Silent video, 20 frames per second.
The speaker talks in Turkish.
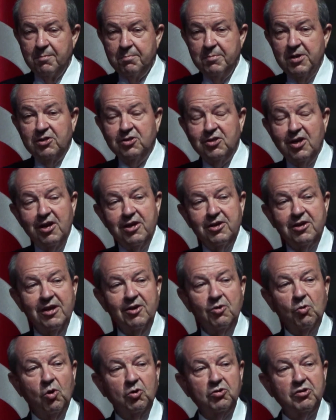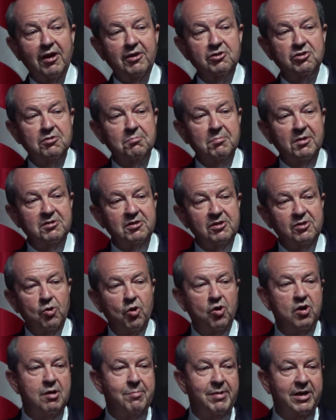bir tehlikenin ortaya çıkmasını
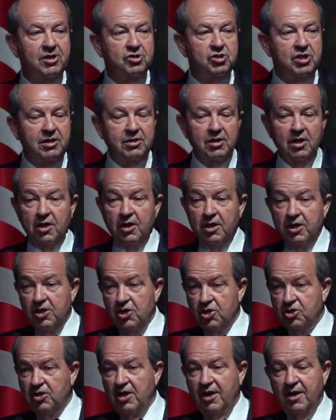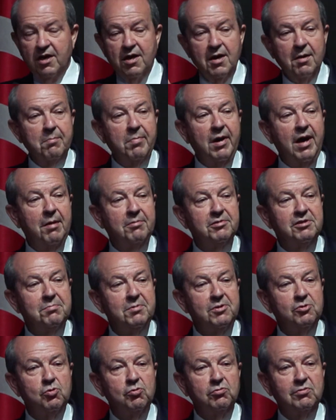önlemek için işte bağımsız
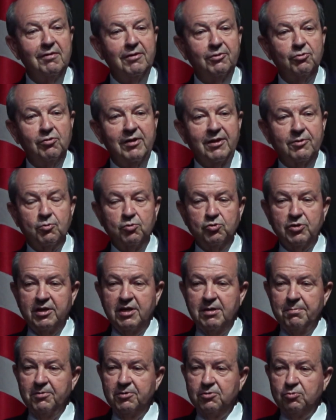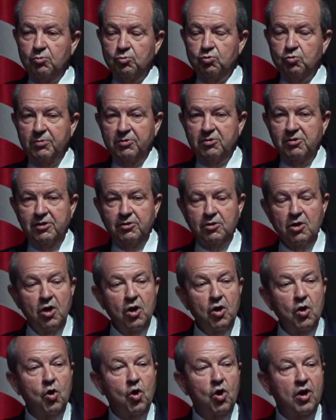bir Türk devleti olan Kuzey Kıbrıs Türk Cumhuriyeti'nin
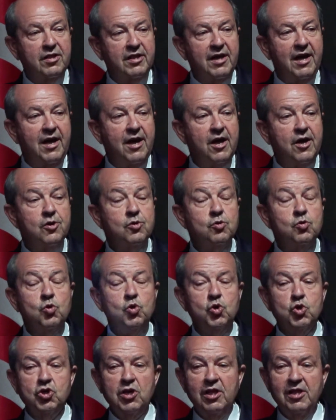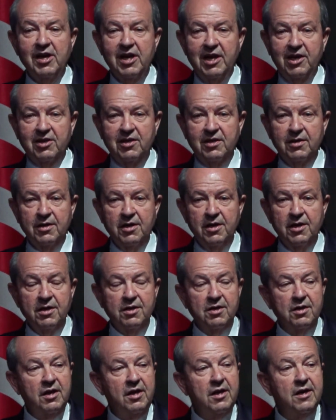orada güçlenerek,
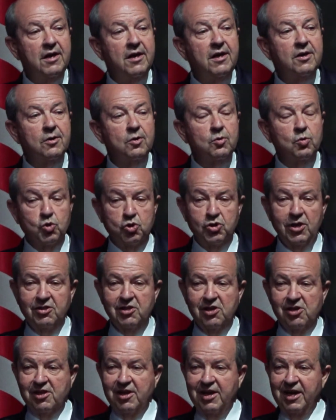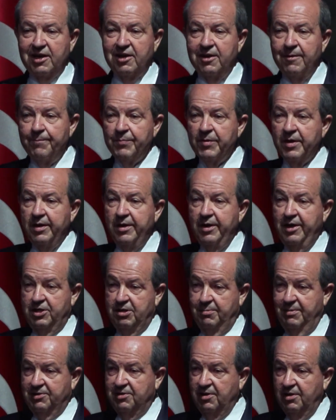e, güçlendirilerek
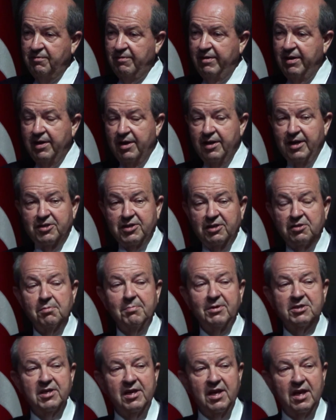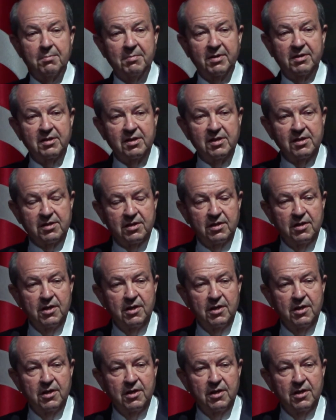yaşaması ve yaşatılması gerekmektedir.